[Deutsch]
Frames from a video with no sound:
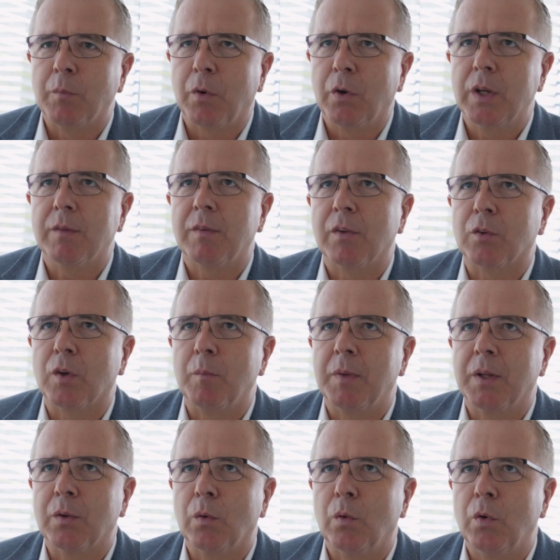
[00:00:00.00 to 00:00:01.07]
Gebäude, was
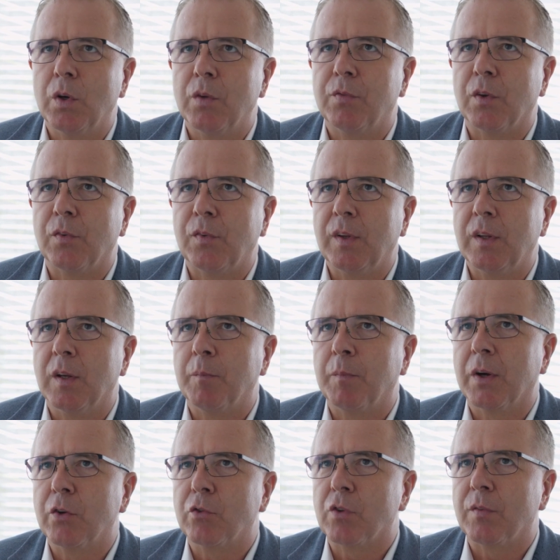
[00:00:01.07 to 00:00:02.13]
komplett ohne fossile
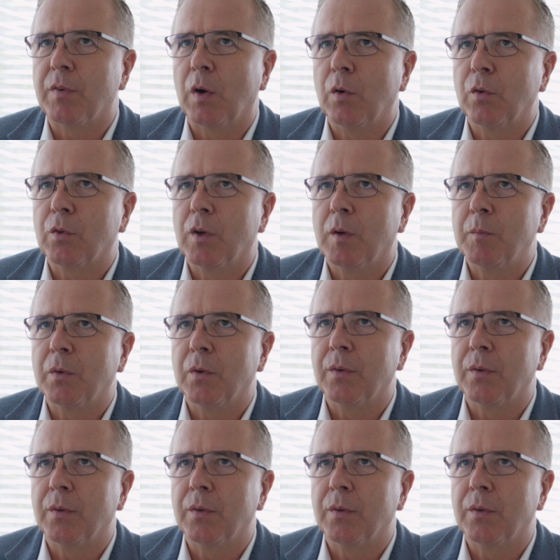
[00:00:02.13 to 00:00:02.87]
Brennstoffe auskommt